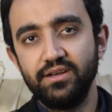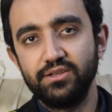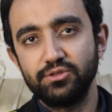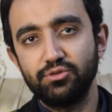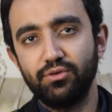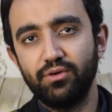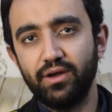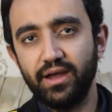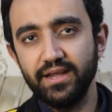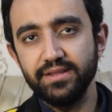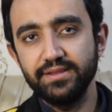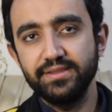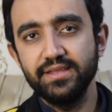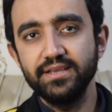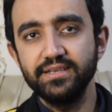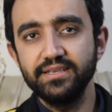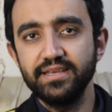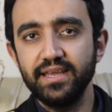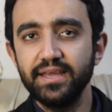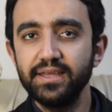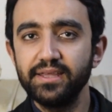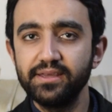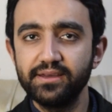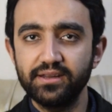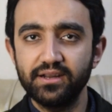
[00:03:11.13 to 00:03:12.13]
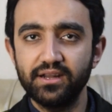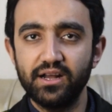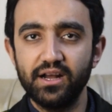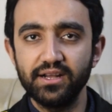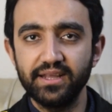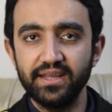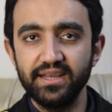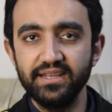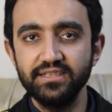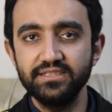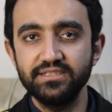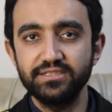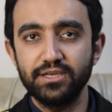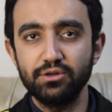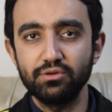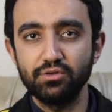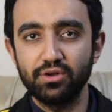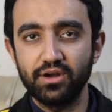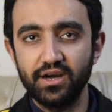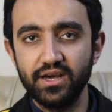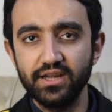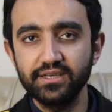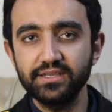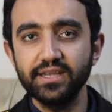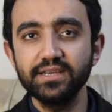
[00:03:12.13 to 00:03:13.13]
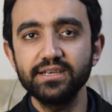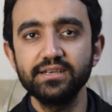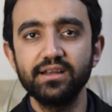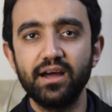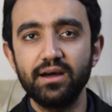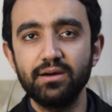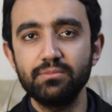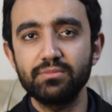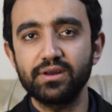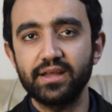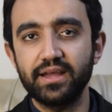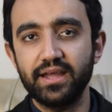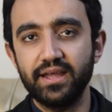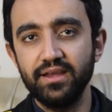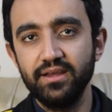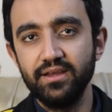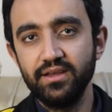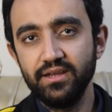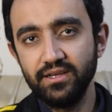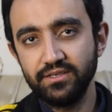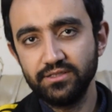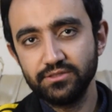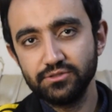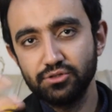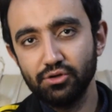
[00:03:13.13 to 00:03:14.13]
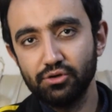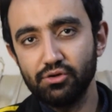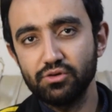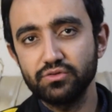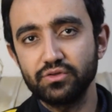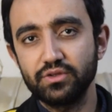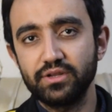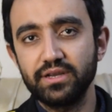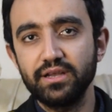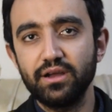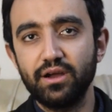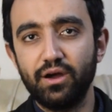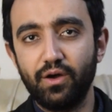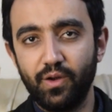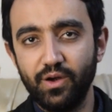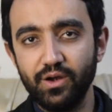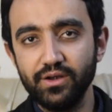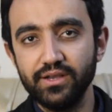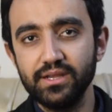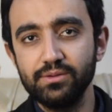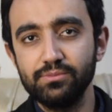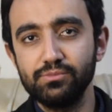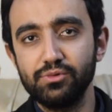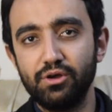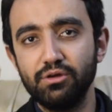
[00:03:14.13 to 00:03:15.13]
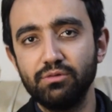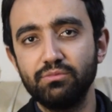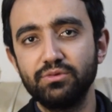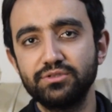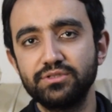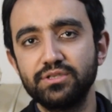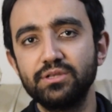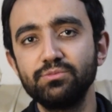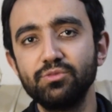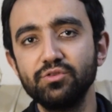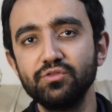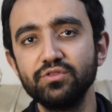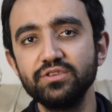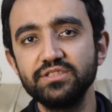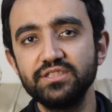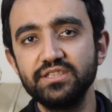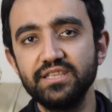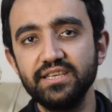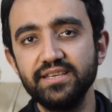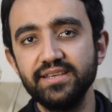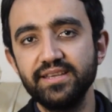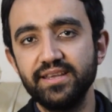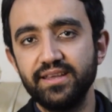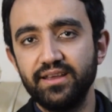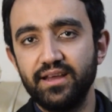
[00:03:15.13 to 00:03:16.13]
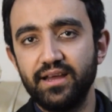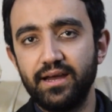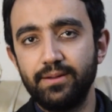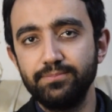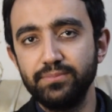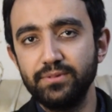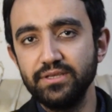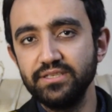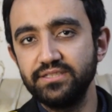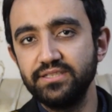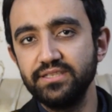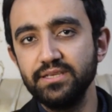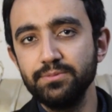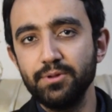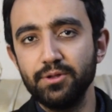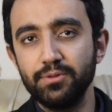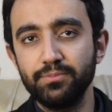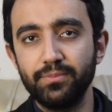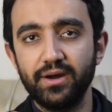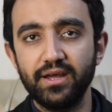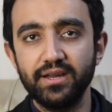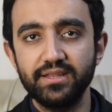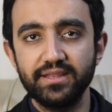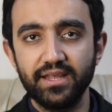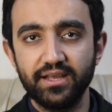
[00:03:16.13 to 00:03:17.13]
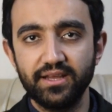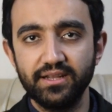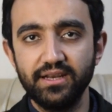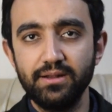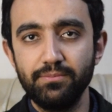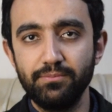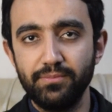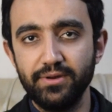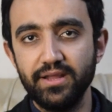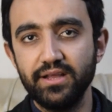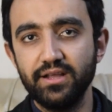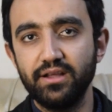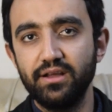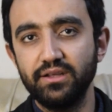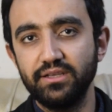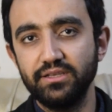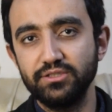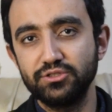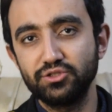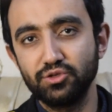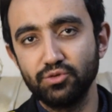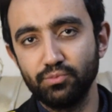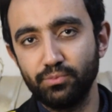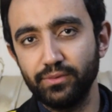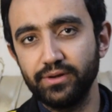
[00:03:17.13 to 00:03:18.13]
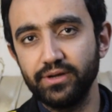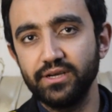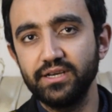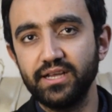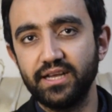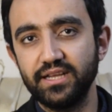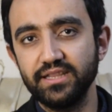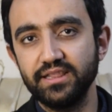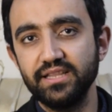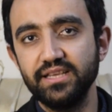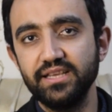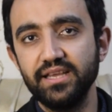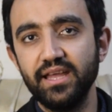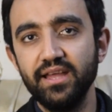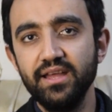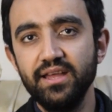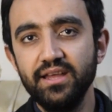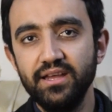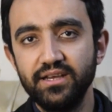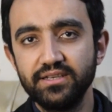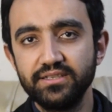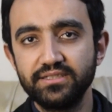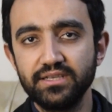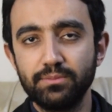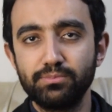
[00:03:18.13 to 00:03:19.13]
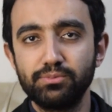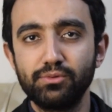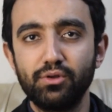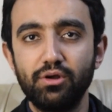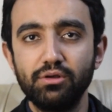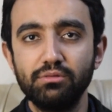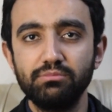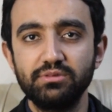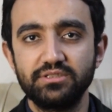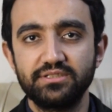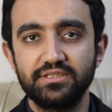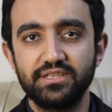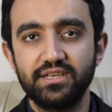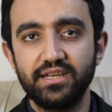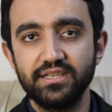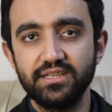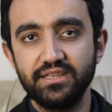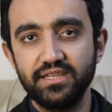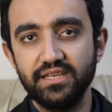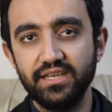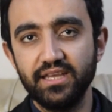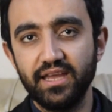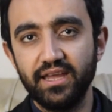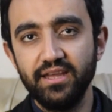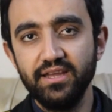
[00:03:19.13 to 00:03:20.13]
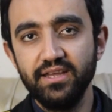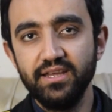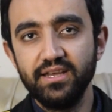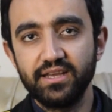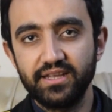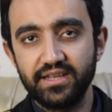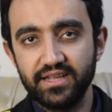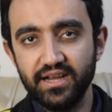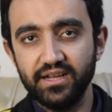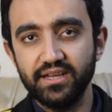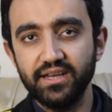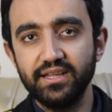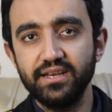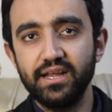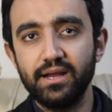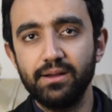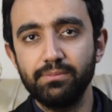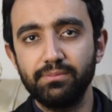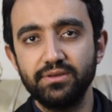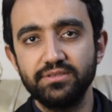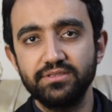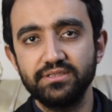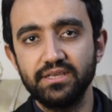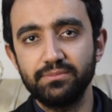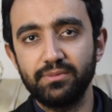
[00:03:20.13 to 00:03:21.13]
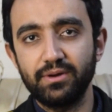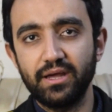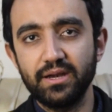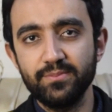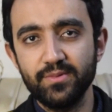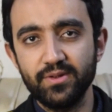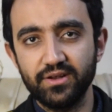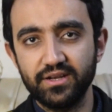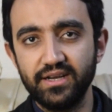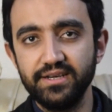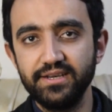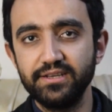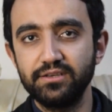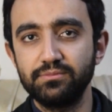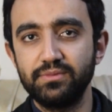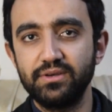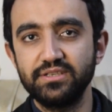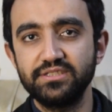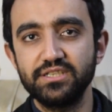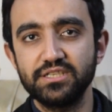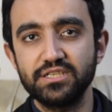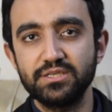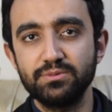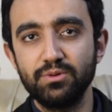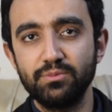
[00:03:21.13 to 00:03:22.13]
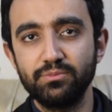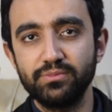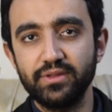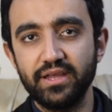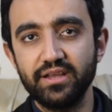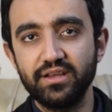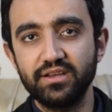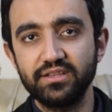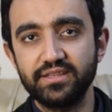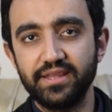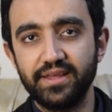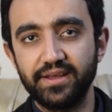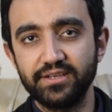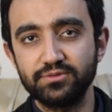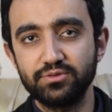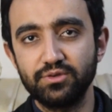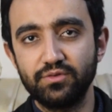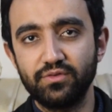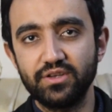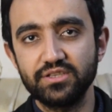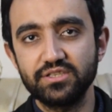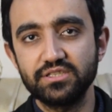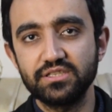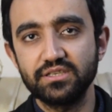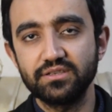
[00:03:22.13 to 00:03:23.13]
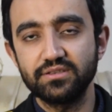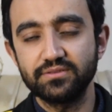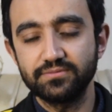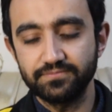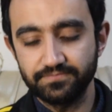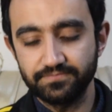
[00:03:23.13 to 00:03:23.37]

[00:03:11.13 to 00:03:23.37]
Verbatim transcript: तो आई थिंक ये ईयर अगेन शाहरुख खान का ही नाम रहा है दो उन्होंने ऑल टाइम बस्तर मूवीज दी हैं अब तीसरी भी एक बार देखना पड़ेगा कि सुपर हिट आती है या बस्तर आती है क्या कहना है आपका इसके बारे में कमेंट सेक्शन में बताइएगा थैंक्स फॉर वॉचिंग